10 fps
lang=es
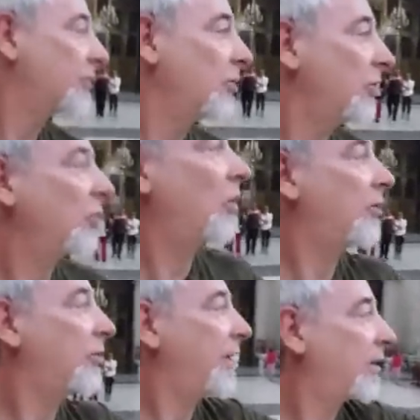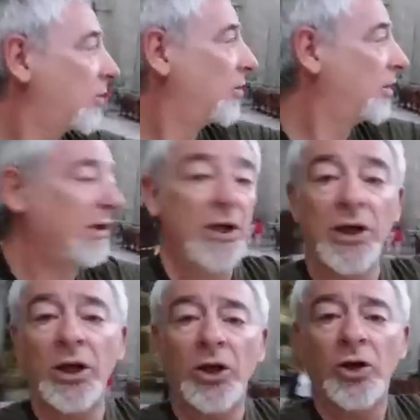conexión y cuando llego
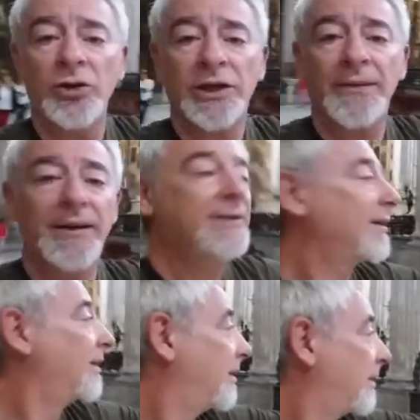otra vez